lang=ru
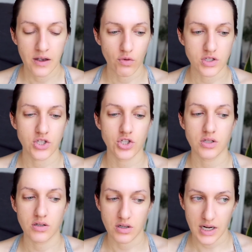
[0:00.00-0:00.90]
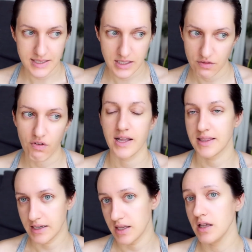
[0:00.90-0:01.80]
Вот, значит, э, раза
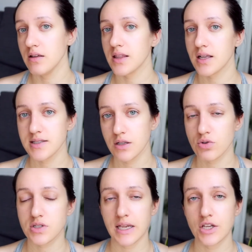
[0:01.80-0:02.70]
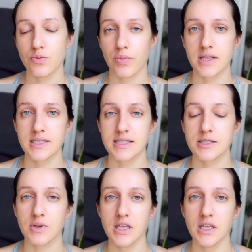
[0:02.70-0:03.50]
два-три я так делаю с горячим полотенцем.